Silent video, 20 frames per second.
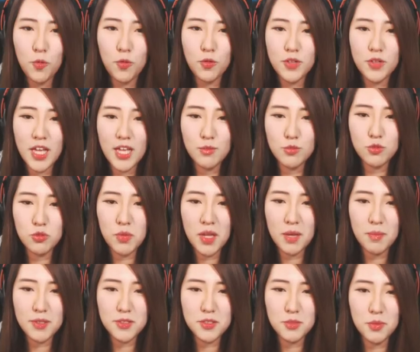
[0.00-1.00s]
게임
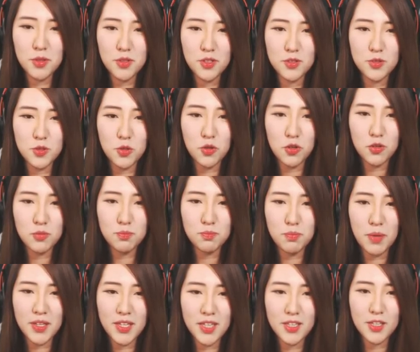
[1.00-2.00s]
좀해봤으면 저런
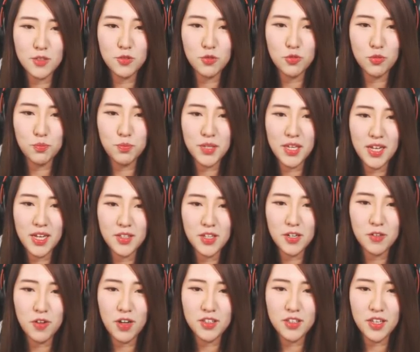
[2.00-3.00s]
바나나 정도 피해야 될
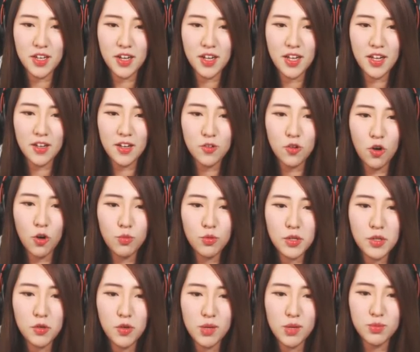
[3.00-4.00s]
거 아니야
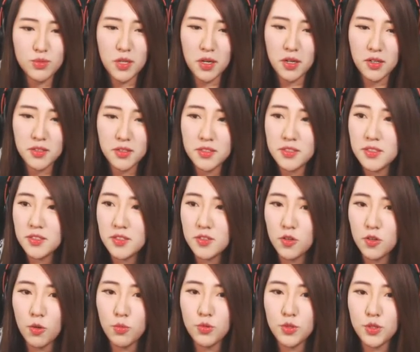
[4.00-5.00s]
거북이로 해보자
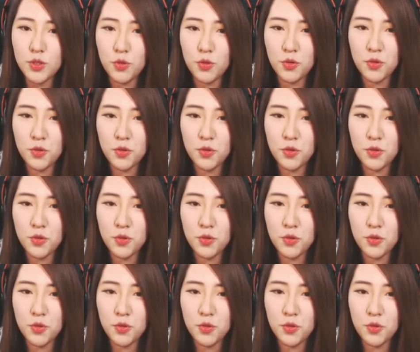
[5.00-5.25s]
거북이로